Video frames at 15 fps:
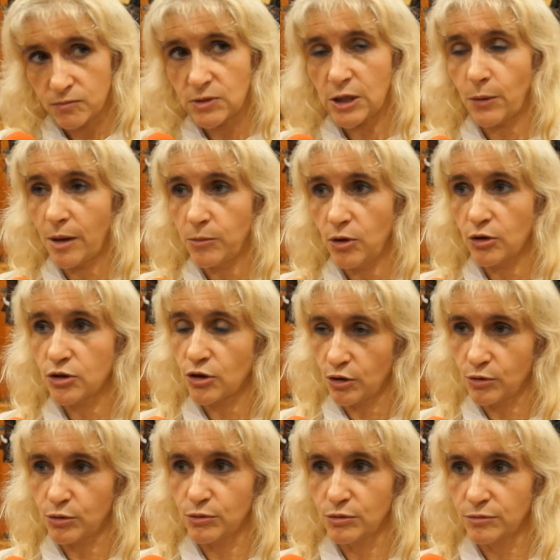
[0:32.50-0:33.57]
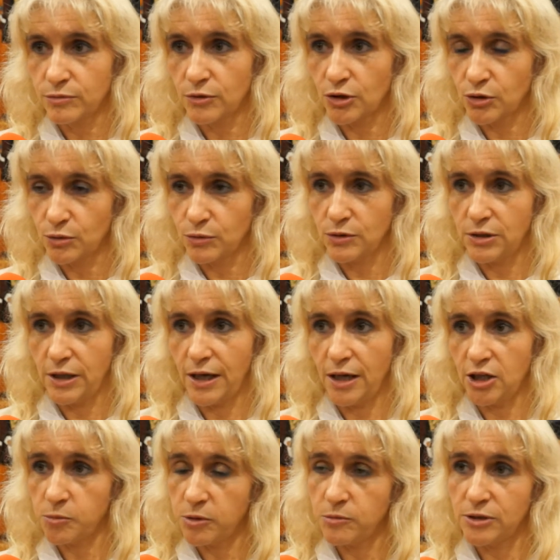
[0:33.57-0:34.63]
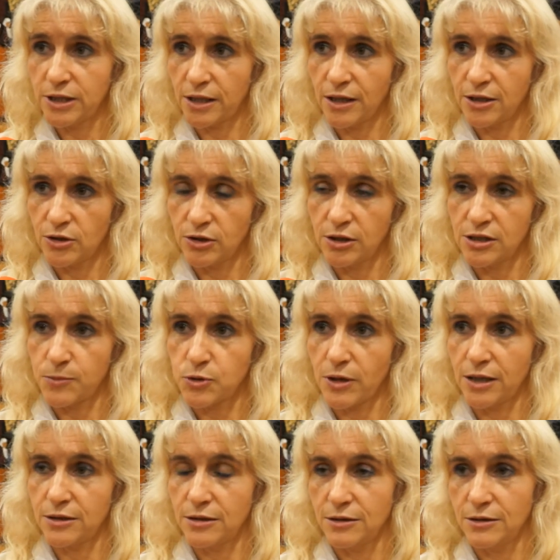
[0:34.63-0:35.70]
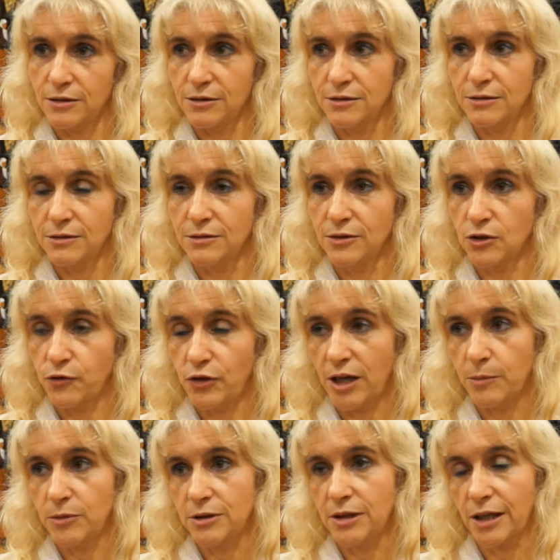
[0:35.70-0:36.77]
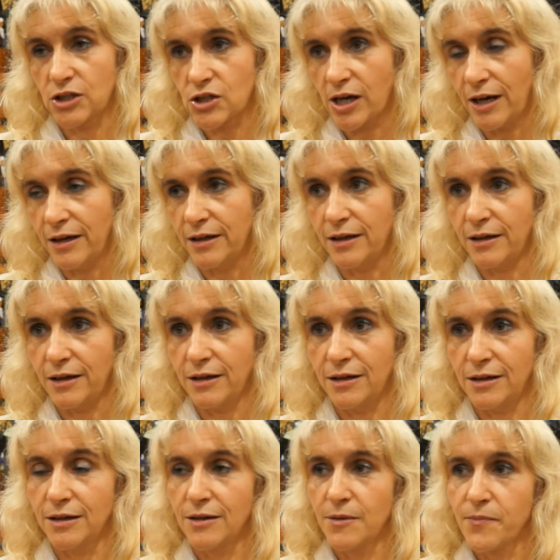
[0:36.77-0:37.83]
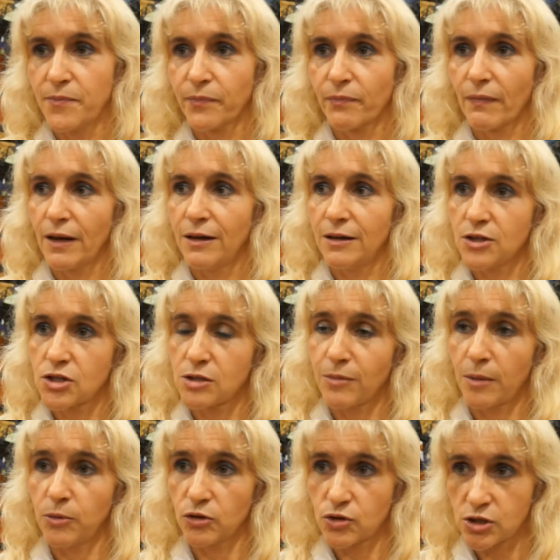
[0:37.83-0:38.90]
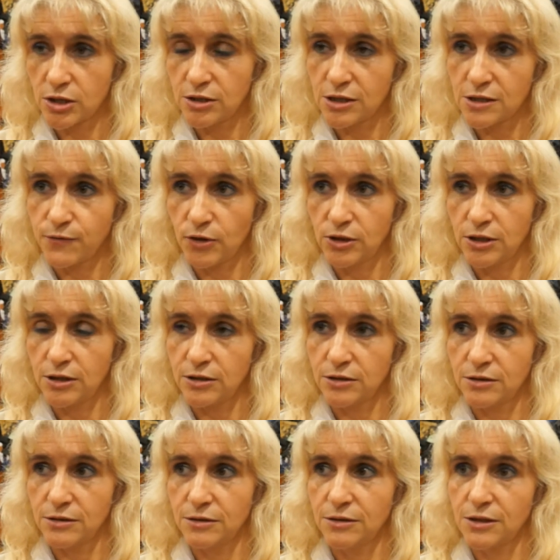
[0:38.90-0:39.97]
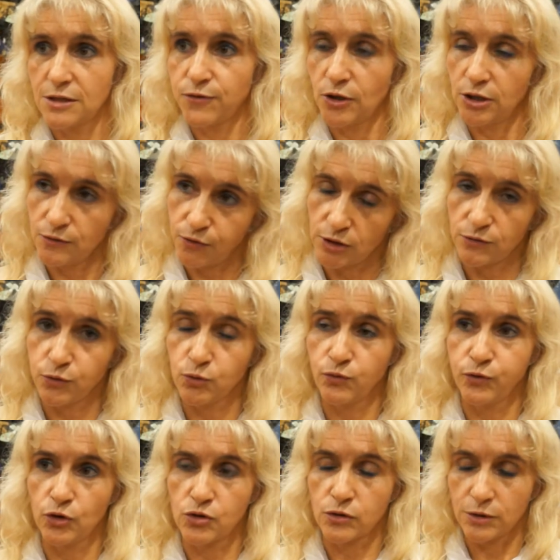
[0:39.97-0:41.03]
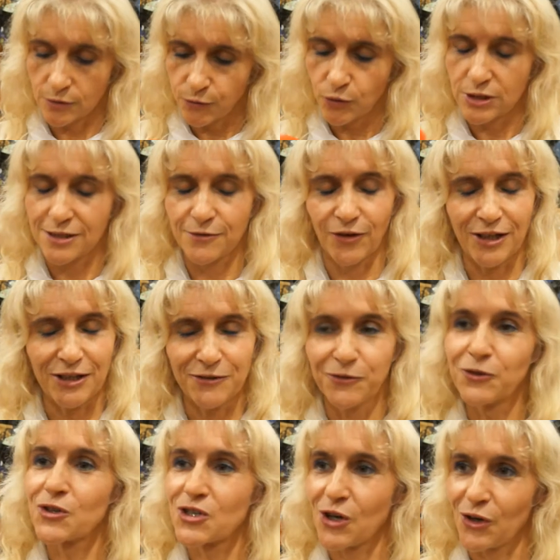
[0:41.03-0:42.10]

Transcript: Działamy od roku, od grudnia i robimy takie kroki, na przykład y, otwieramy jakieś galerie, czy mamy odczyty swoich, y, e, swoich twój, twój, twój, no, chyba niedawno na